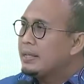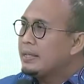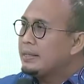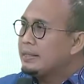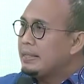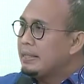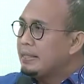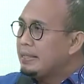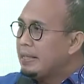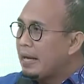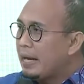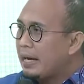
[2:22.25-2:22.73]

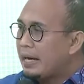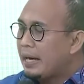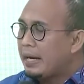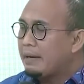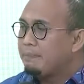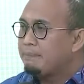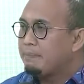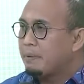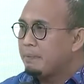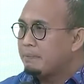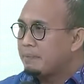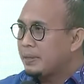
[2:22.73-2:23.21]

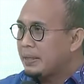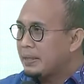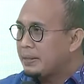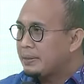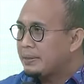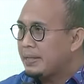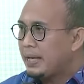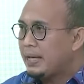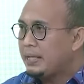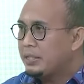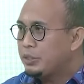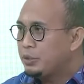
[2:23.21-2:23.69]
tindakan
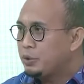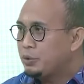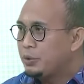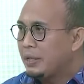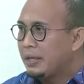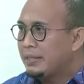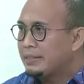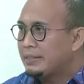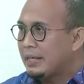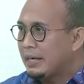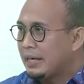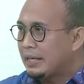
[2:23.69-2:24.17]
pemerintah
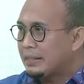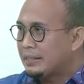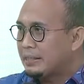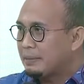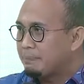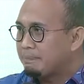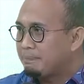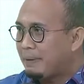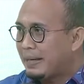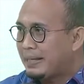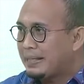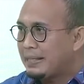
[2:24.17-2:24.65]
sudah sangat
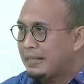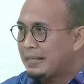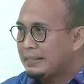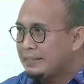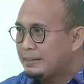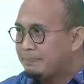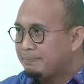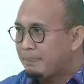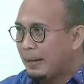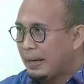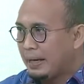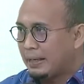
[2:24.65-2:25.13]
tepat dan
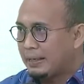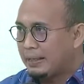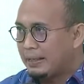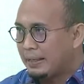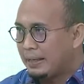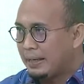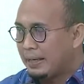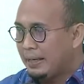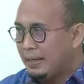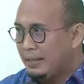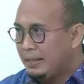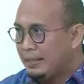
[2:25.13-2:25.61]
cepat
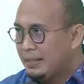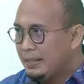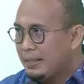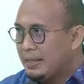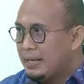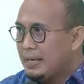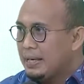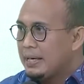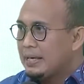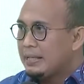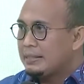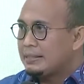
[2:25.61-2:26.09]
ya.
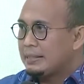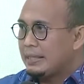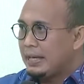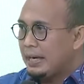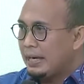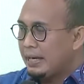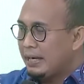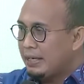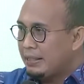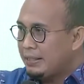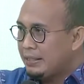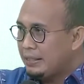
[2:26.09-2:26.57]

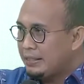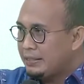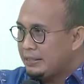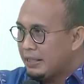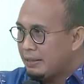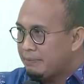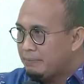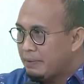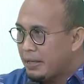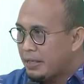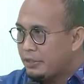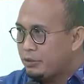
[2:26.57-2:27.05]
Sekarang
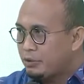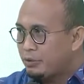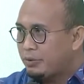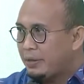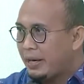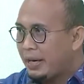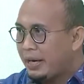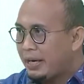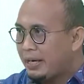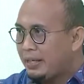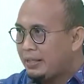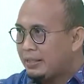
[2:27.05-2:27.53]
Dirjen Bea
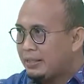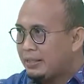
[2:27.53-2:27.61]
Cukai